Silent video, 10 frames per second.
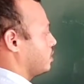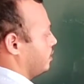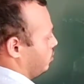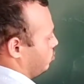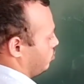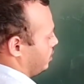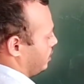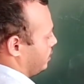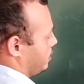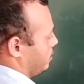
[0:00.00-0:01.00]
साइड लॉग ले
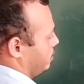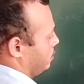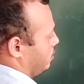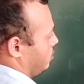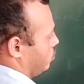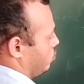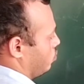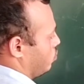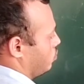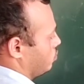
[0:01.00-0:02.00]
लेंगे
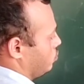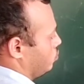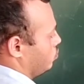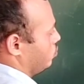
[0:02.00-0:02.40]
लॉग यू